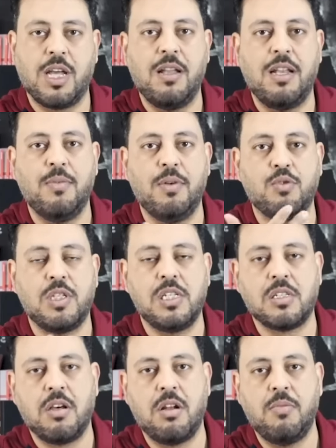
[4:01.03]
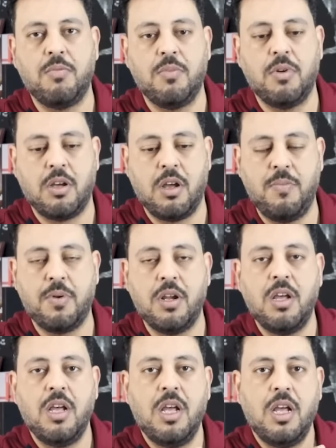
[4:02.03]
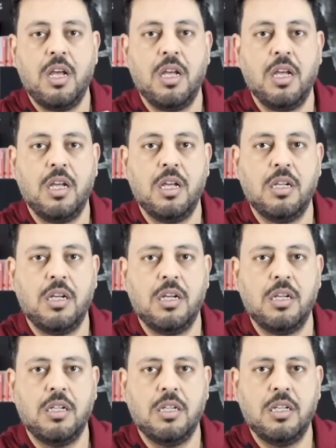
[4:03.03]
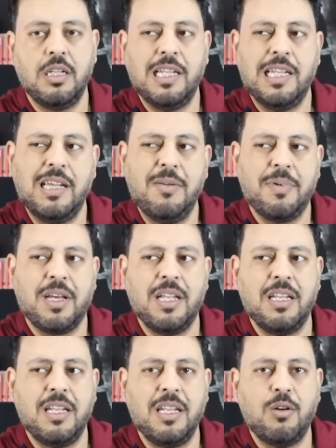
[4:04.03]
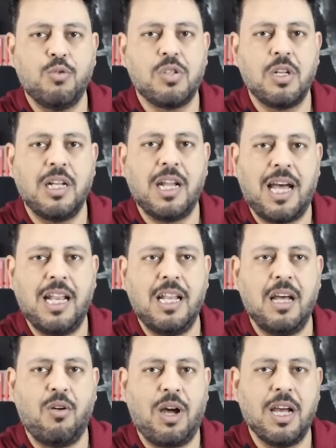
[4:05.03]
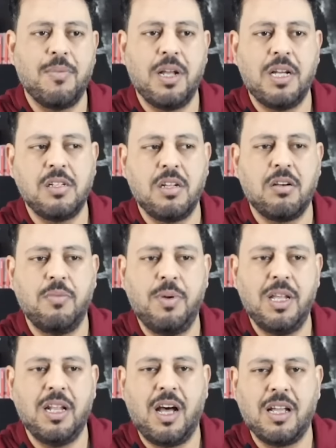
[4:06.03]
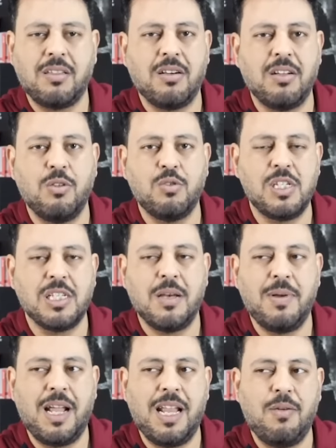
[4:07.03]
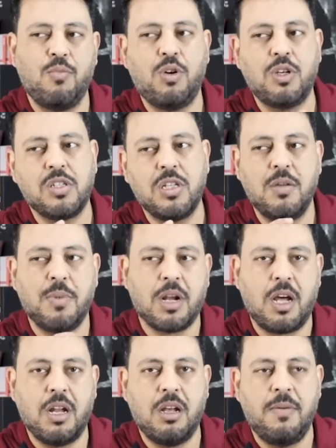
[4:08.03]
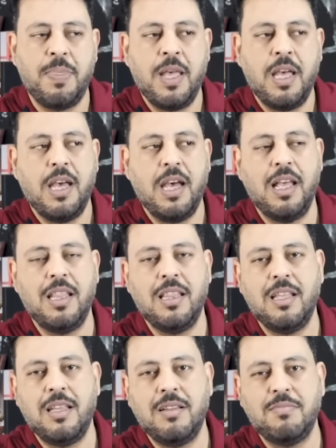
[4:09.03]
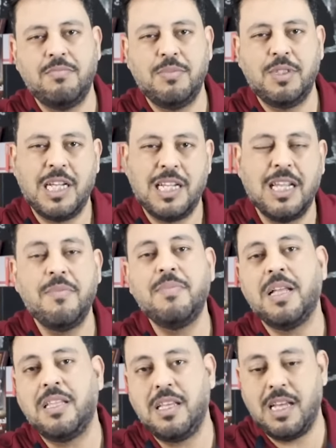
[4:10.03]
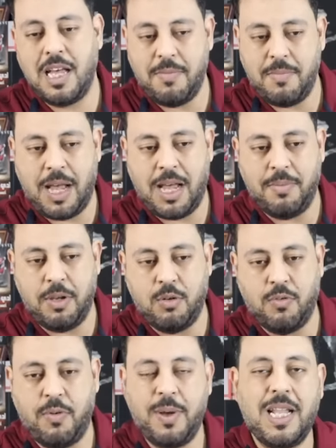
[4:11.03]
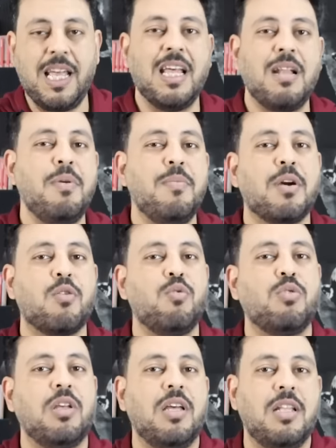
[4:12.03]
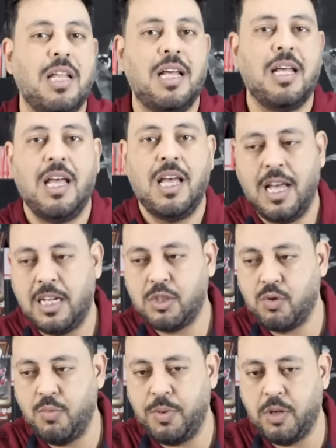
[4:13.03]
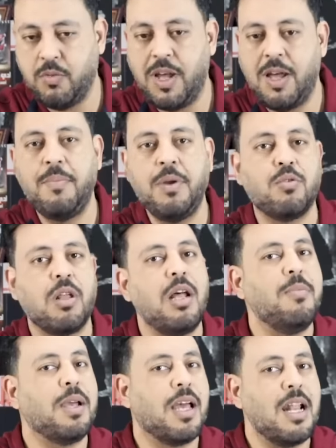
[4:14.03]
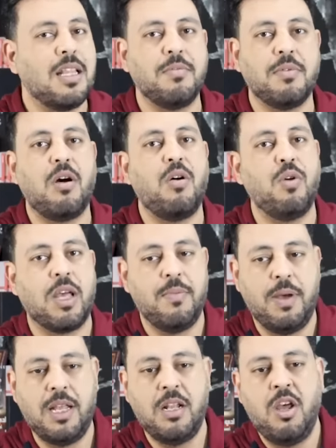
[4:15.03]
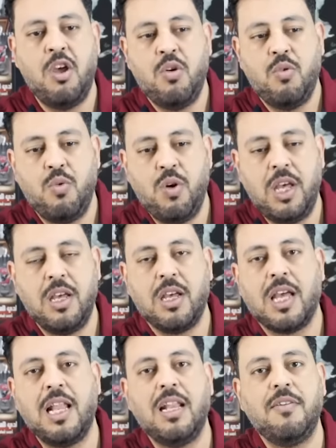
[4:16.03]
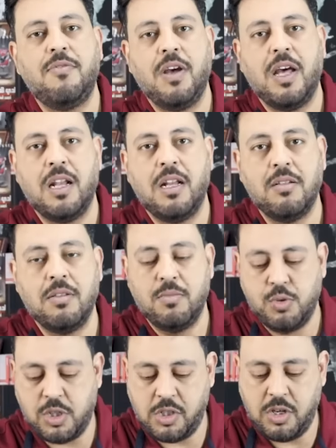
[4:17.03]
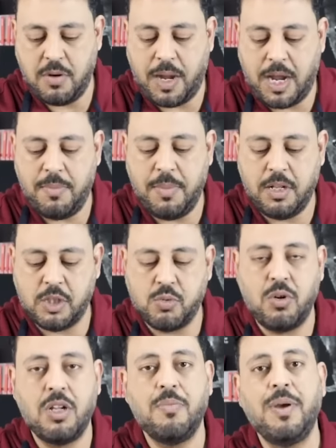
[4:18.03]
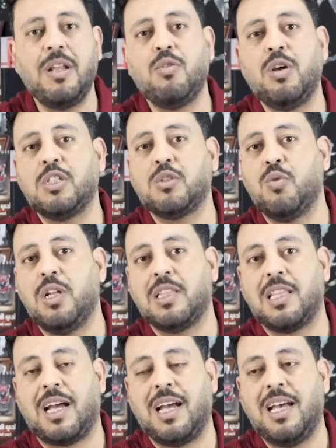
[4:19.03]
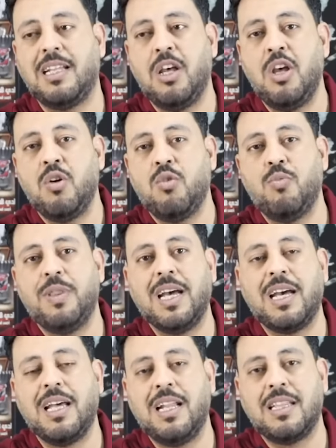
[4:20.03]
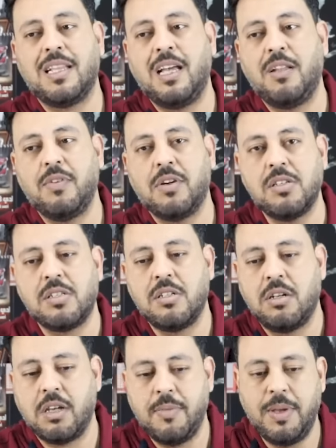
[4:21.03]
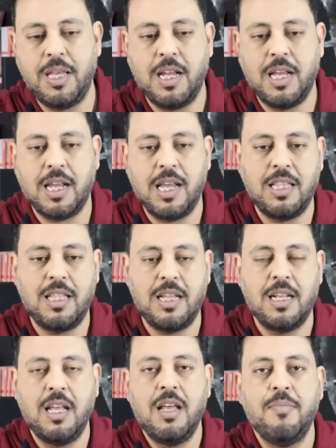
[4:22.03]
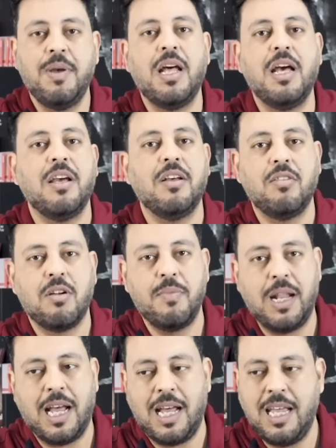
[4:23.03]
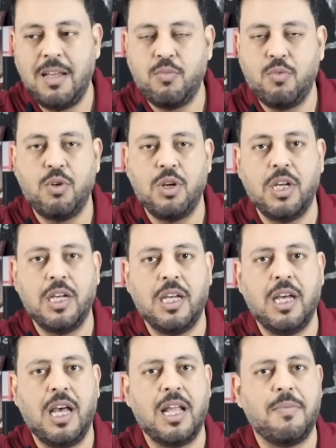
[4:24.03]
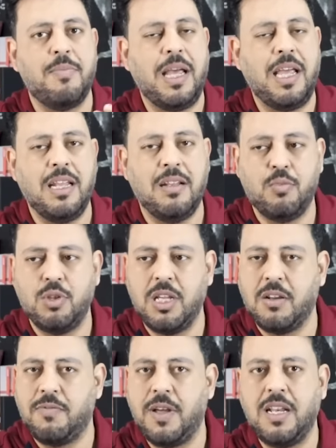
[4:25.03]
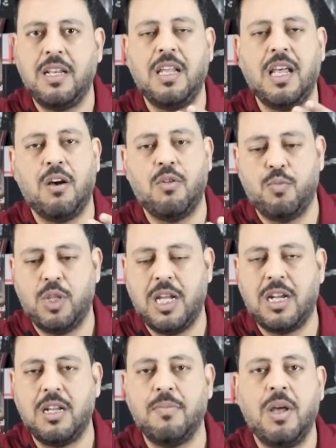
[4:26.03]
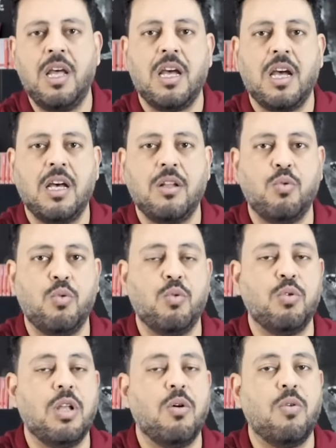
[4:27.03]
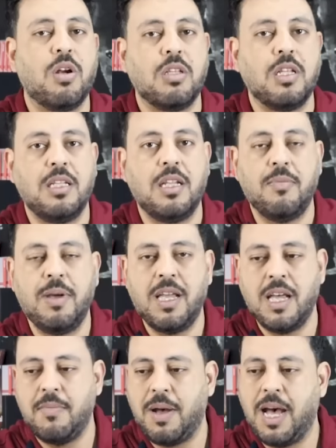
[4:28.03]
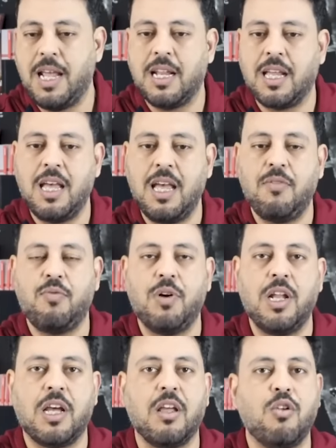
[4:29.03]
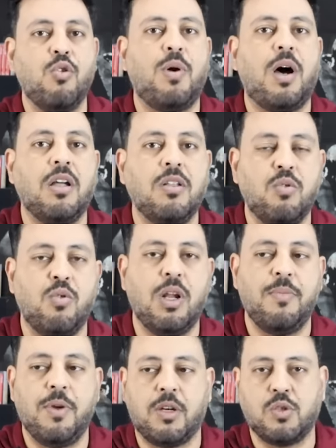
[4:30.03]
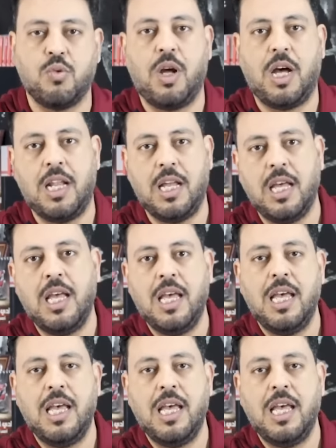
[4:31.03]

ونكلم الاستاذ كرم جبر اللي يمكن يوصل لحل او حاجه من هذا القبيل اعتقد الاستاذ جمال علام واصل لمرحله ان مش هتجيب نتيجه مع ميدو فبدا يرمي بكروت ان انا هشكو ميدو فقام ميدو طلع بالكارت بتاعه هو كمان وكلف المستشار محمد رشوان بانه يشكو الاتحاد ومدخل الاتحاد في قصه كبيره جدا منها اهدار مال عام و40 مدير فني او مدرب خدوا دوره تدريبيه مع الكاف ولكنهم حضروا ولم يحصلوا على